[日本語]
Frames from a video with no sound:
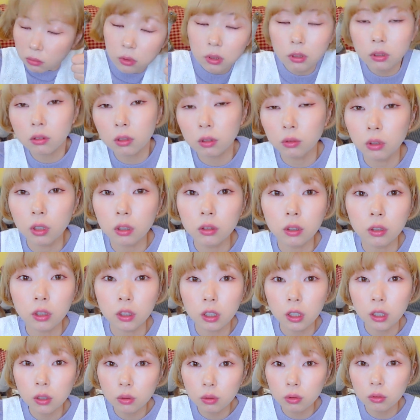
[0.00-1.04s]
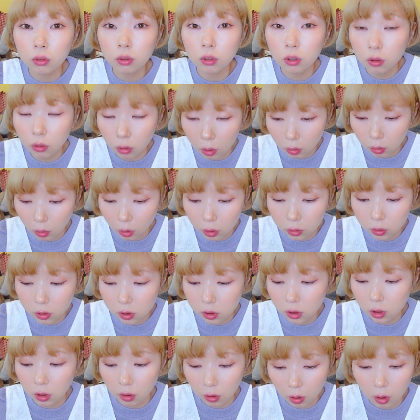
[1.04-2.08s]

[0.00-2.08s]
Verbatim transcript: だって占い行く行ったっていう話聞い